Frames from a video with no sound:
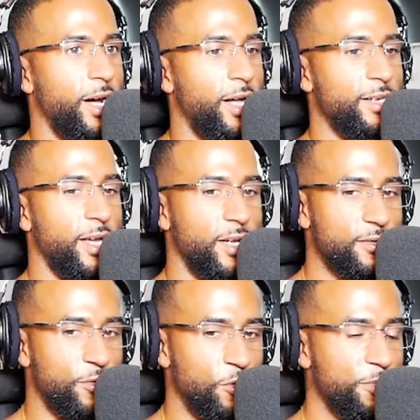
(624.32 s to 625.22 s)
Äh, der
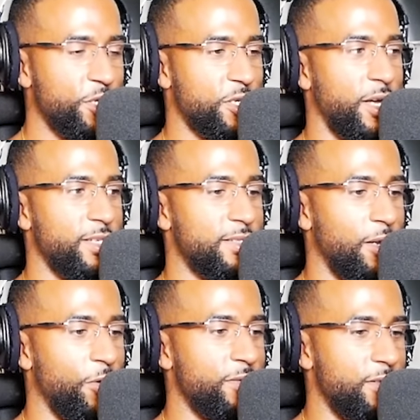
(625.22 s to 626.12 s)
ganze dumme Scheiß
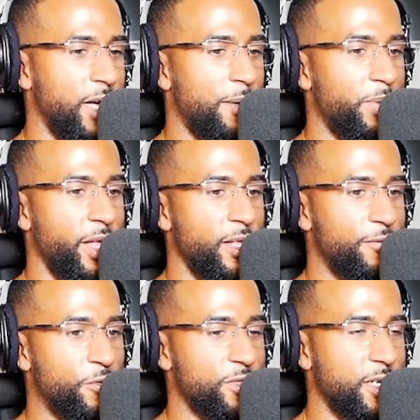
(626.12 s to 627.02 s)
der Leute da
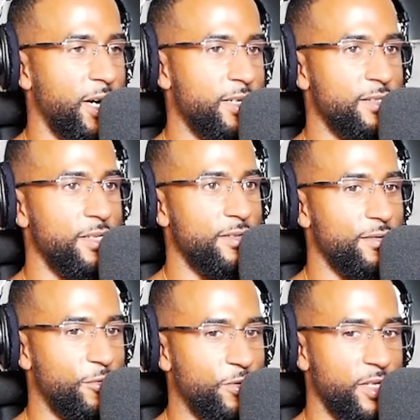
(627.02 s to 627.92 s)
behält, wo sie gerade
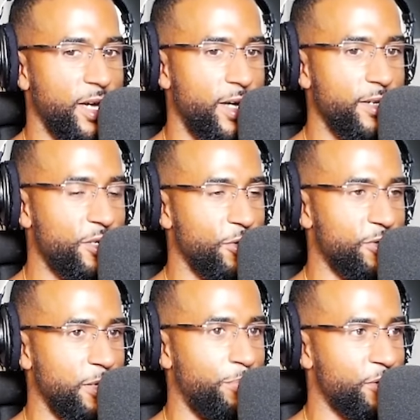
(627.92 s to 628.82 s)
sind und ja nicht
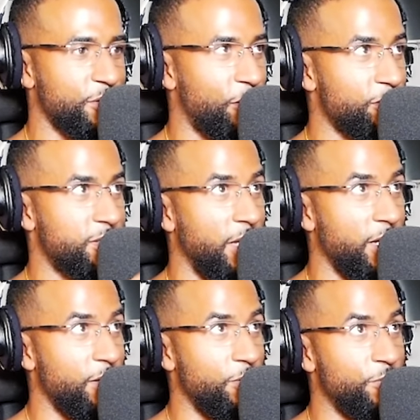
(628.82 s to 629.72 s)
aus der Box
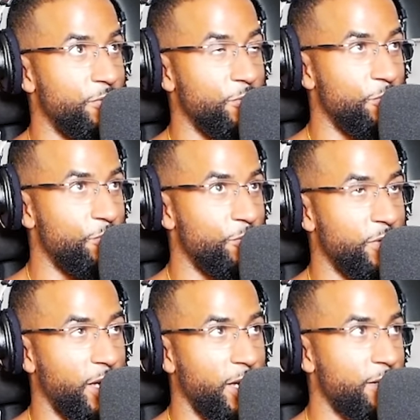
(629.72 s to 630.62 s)
rausdenken und, und,
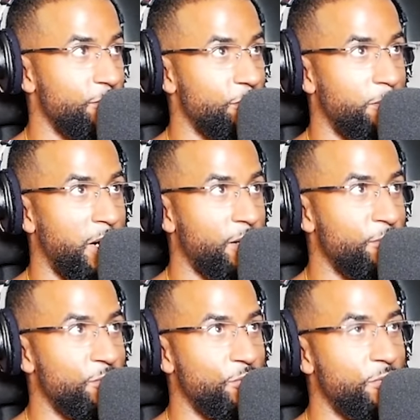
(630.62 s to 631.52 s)
und reden und machen
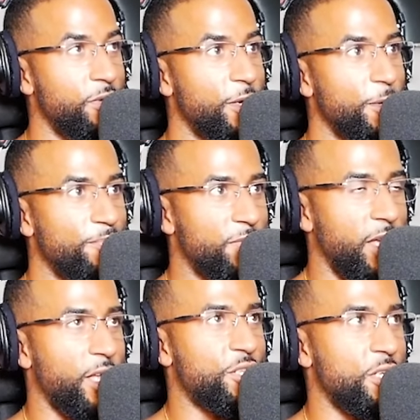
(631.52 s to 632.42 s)
und tun,
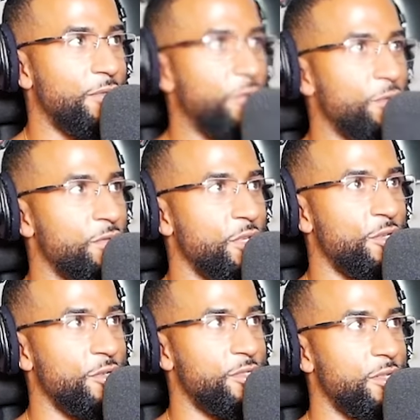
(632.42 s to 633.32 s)
der Shit wird
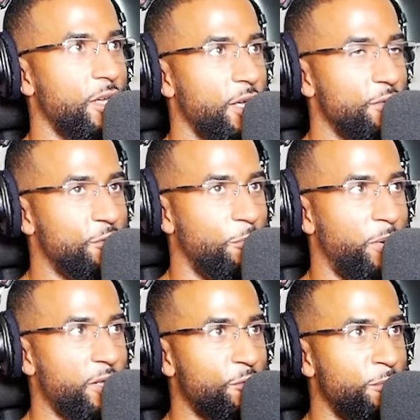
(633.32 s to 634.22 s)
unterstützt.
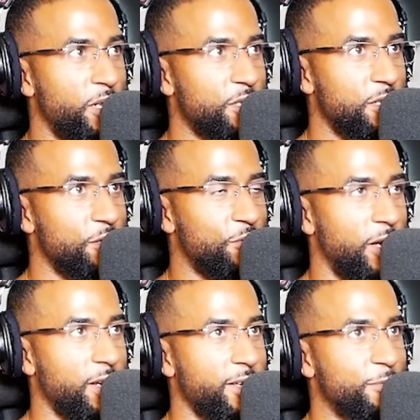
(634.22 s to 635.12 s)
Sobald du Menschen dazu
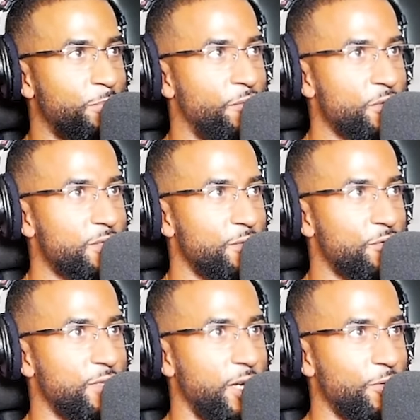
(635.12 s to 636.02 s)
anregst, bewusster
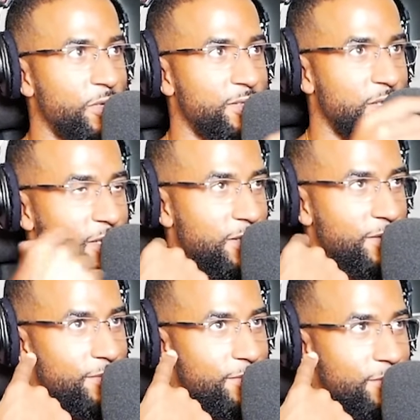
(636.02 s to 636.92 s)
zu sein oder sich
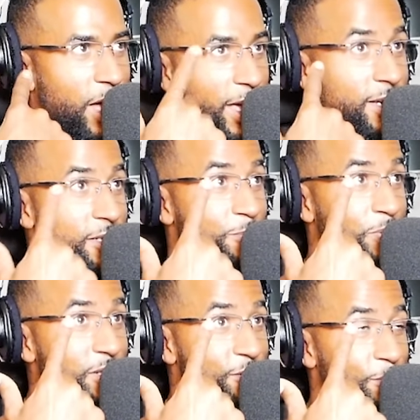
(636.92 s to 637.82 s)
ein eigenes
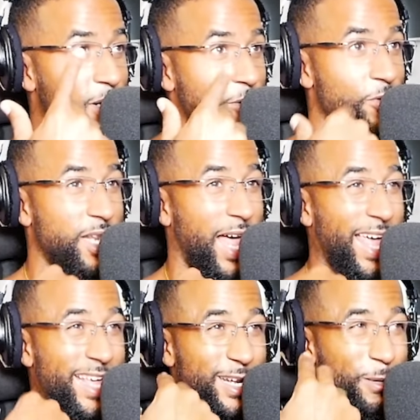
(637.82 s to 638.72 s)
Bild zu machen oder eine
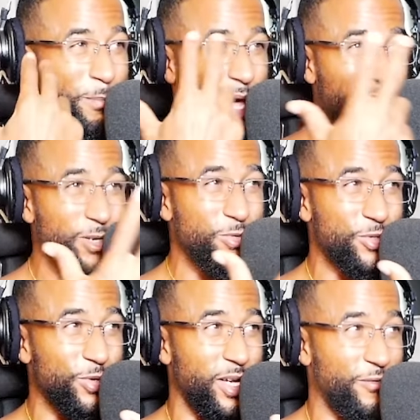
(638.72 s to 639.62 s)
eigene Meinung
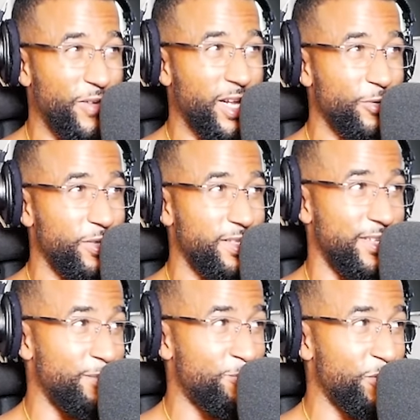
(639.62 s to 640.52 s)
zu entwickeln und ein
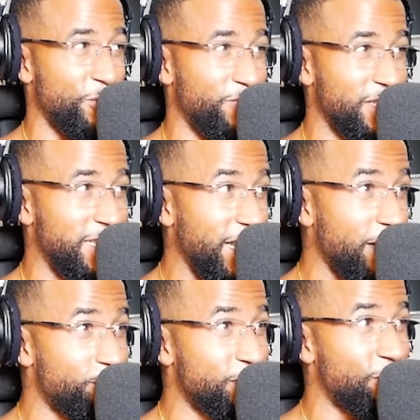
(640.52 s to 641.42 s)
selbstbestimmtes
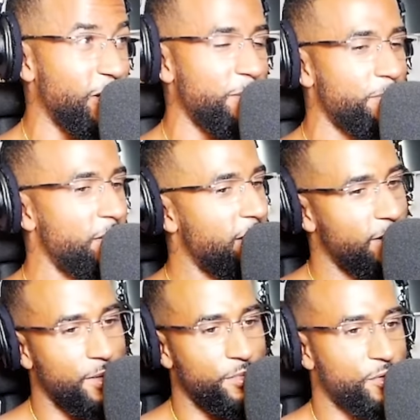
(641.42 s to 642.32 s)
Leben zu leben,
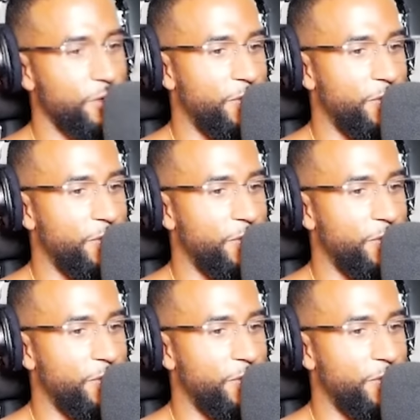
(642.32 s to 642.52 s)
dann bist du